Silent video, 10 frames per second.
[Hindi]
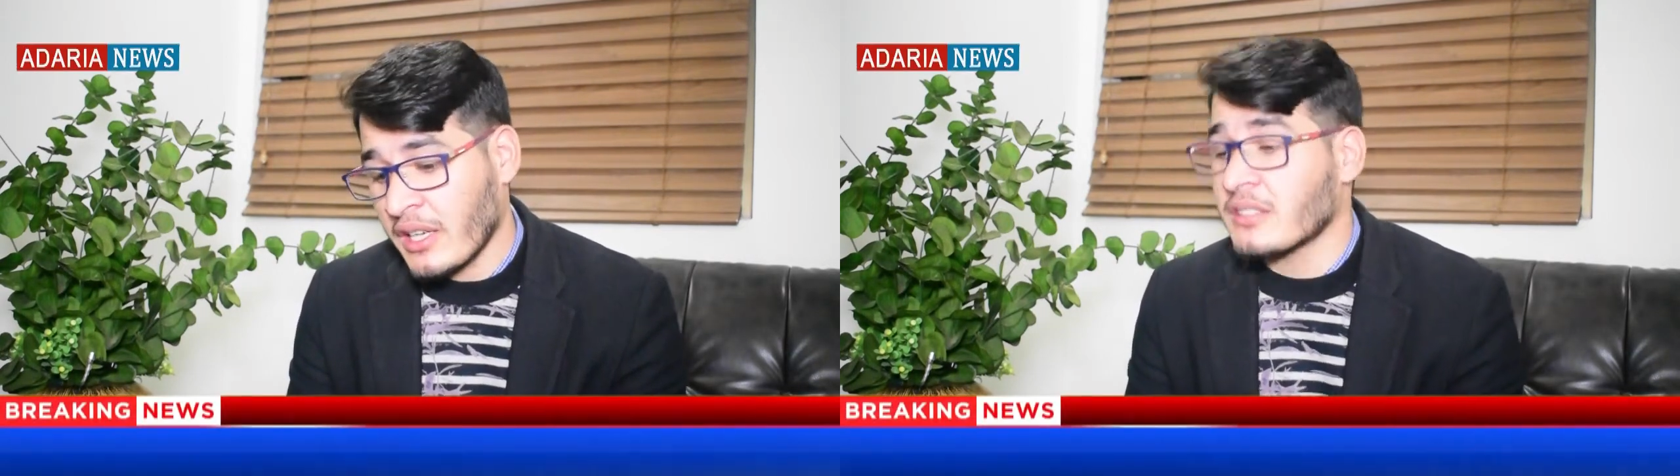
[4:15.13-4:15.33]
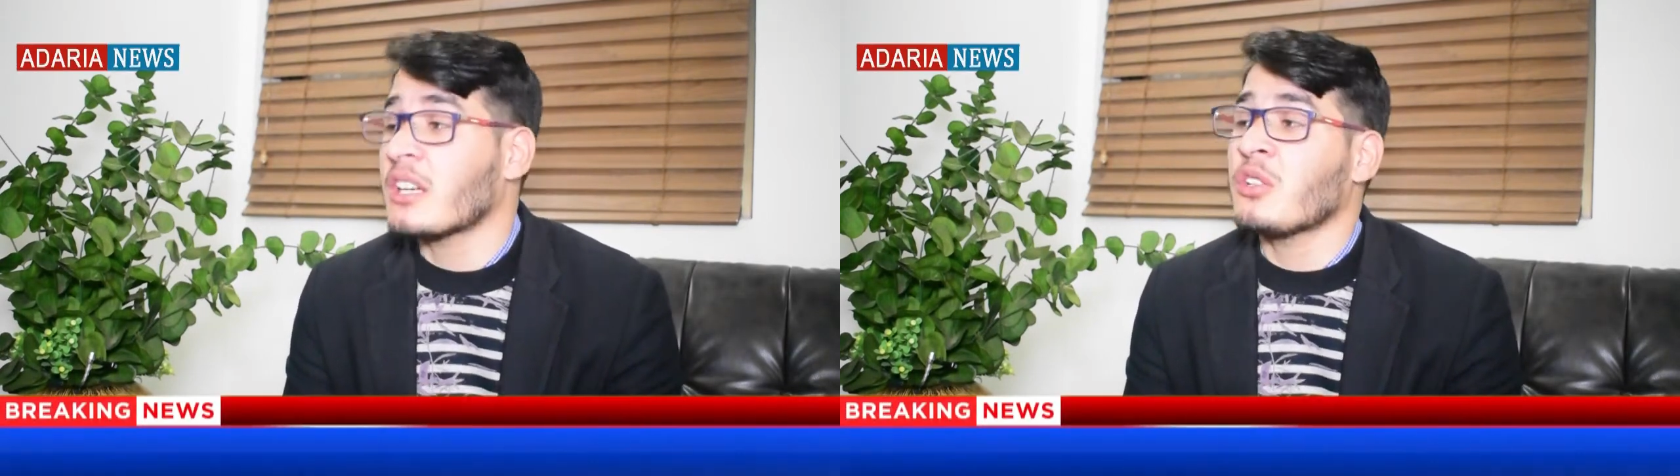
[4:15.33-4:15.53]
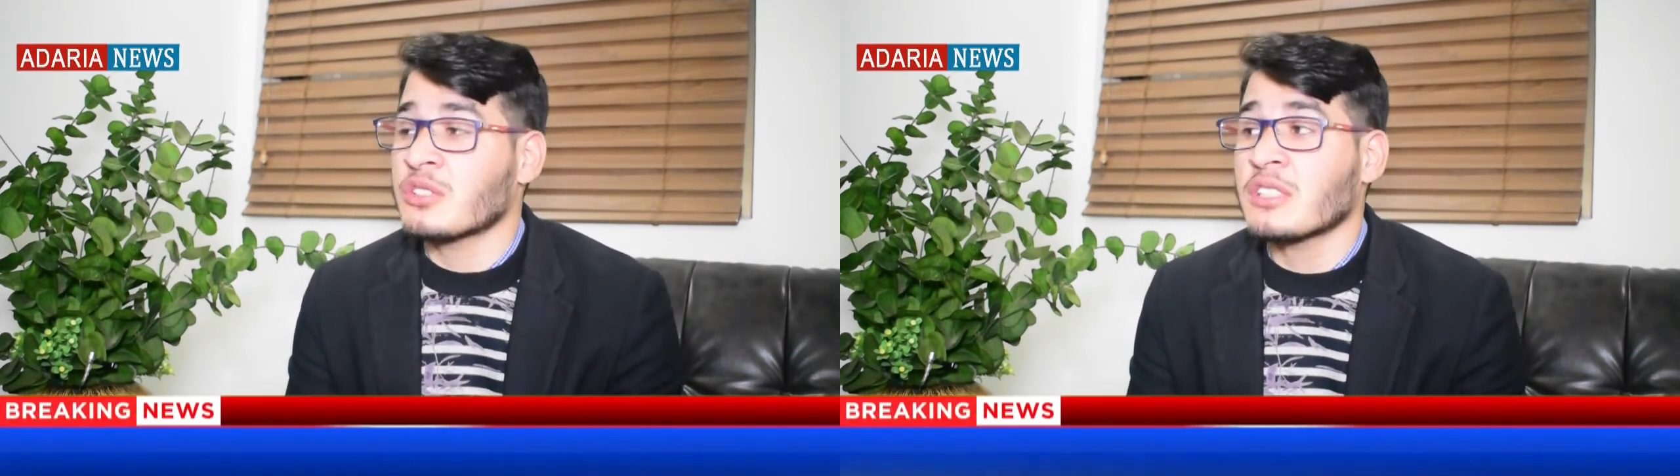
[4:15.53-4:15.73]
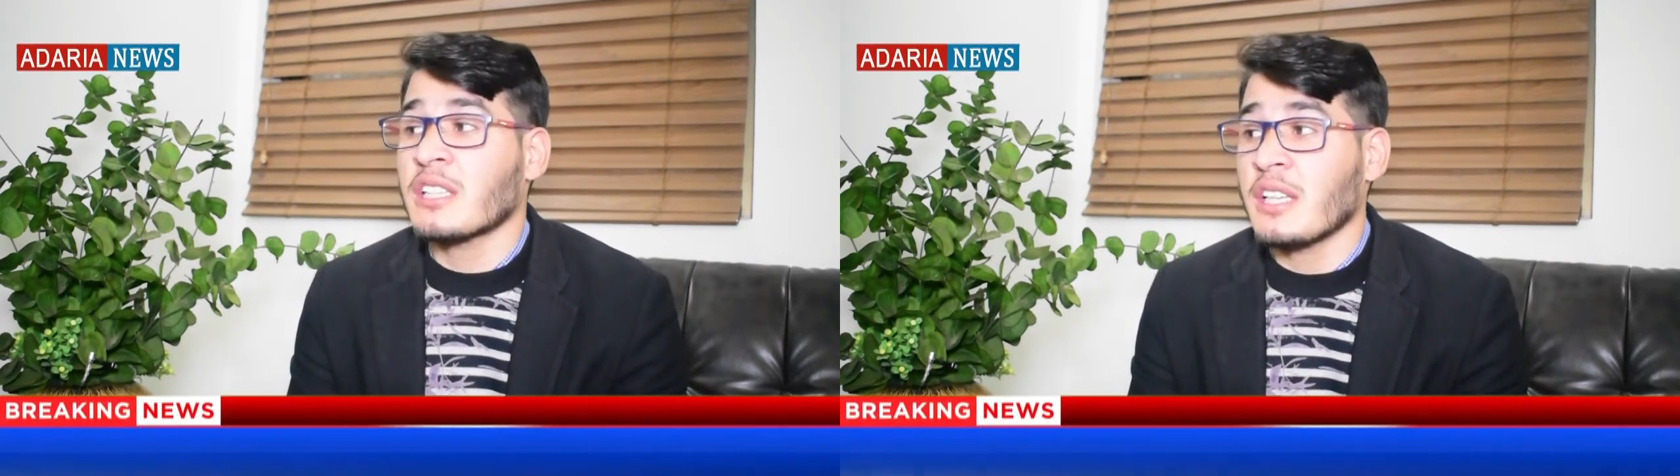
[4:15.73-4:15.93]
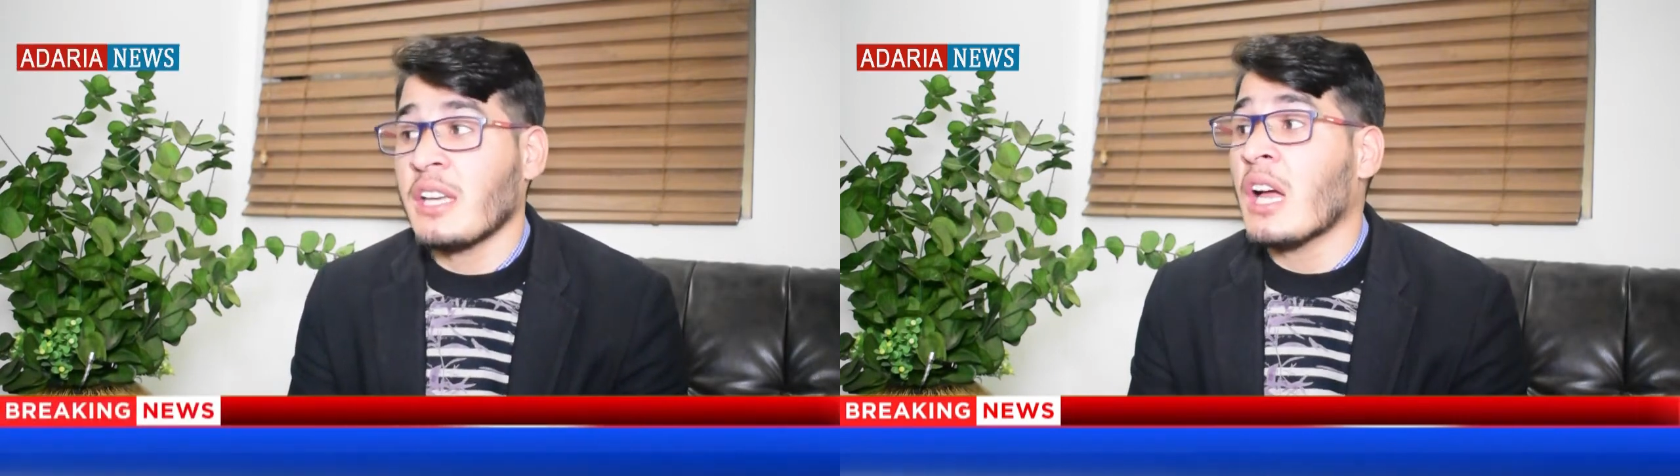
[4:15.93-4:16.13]
ख़तरा हो सकता
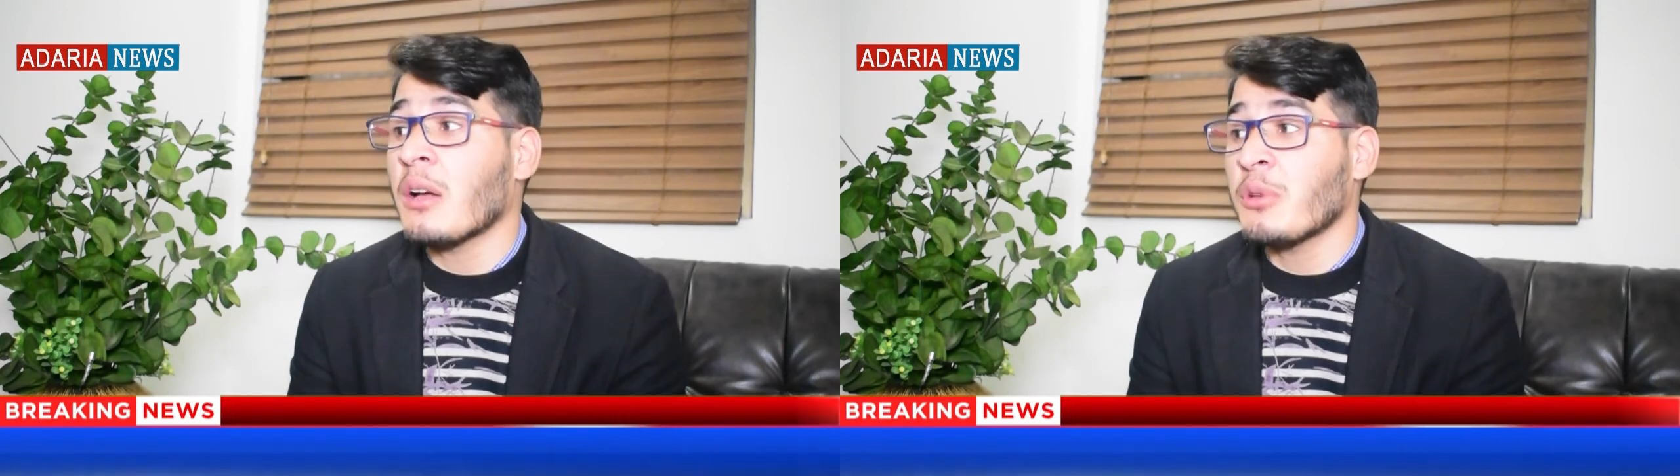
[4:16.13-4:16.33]
है कि यहाँ